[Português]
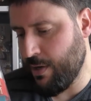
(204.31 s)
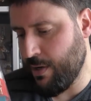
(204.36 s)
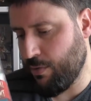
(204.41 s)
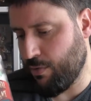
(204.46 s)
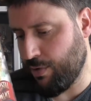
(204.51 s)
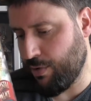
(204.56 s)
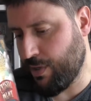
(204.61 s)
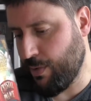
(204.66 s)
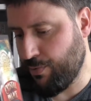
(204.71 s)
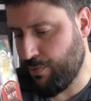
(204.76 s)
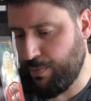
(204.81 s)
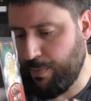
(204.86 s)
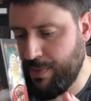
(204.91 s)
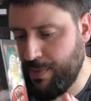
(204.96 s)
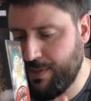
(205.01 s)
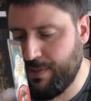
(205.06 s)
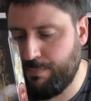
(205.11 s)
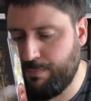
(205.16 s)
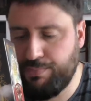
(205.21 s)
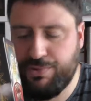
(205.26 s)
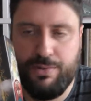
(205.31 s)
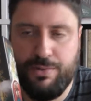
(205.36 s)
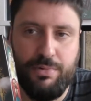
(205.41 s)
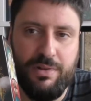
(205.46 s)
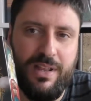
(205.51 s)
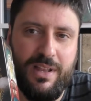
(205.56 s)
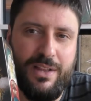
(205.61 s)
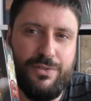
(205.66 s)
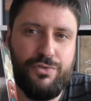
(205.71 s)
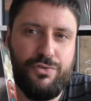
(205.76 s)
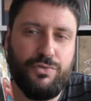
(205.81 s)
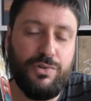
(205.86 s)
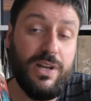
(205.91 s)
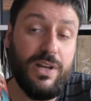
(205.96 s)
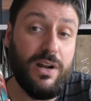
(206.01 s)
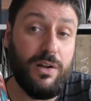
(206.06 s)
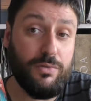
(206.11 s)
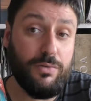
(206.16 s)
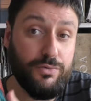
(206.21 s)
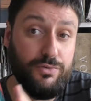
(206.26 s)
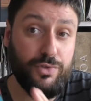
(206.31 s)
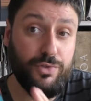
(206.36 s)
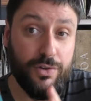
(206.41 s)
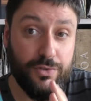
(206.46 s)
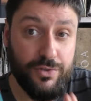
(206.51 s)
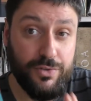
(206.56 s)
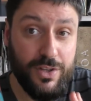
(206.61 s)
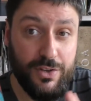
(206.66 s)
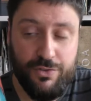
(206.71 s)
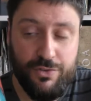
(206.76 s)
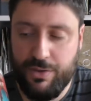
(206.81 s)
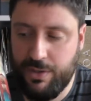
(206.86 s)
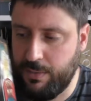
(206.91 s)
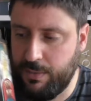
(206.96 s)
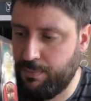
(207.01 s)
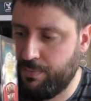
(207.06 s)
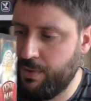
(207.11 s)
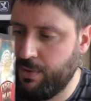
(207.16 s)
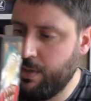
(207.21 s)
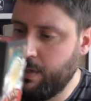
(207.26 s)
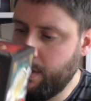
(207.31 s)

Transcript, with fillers: quando temos pelo menos a possibilidade de escolher alguns jogos deste tipo.